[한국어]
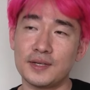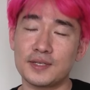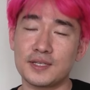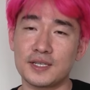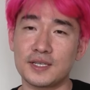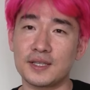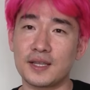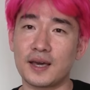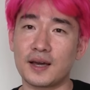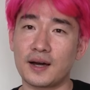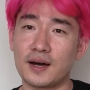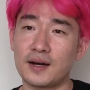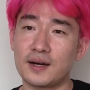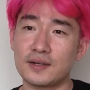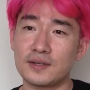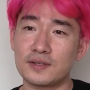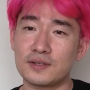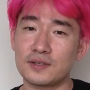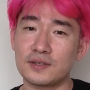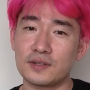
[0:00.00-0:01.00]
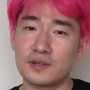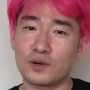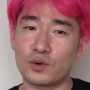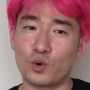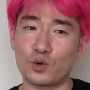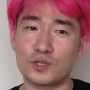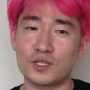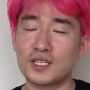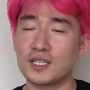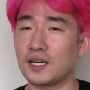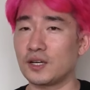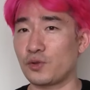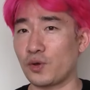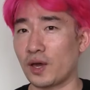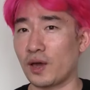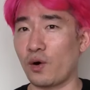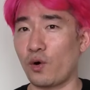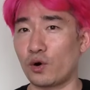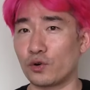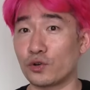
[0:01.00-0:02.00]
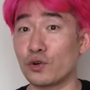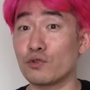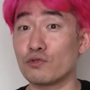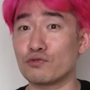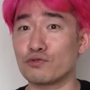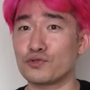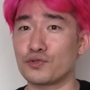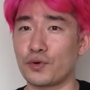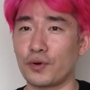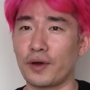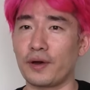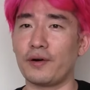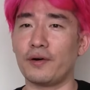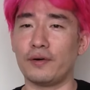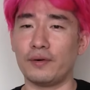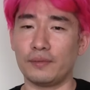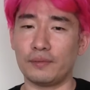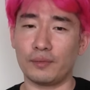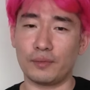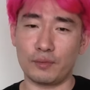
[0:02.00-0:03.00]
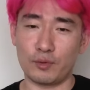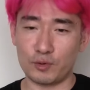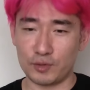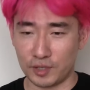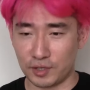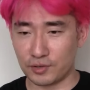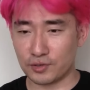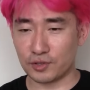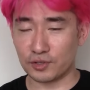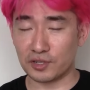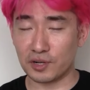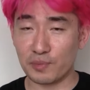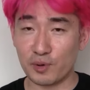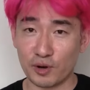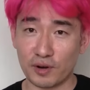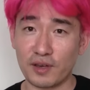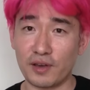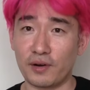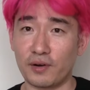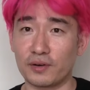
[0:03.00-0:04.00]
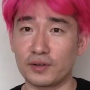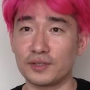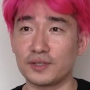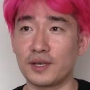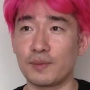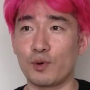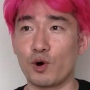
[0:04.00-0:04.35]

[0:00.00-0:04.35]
지네가 고치기가 되게 어려운 구조래요. 뭐 이런저런 설명을 해요. 근데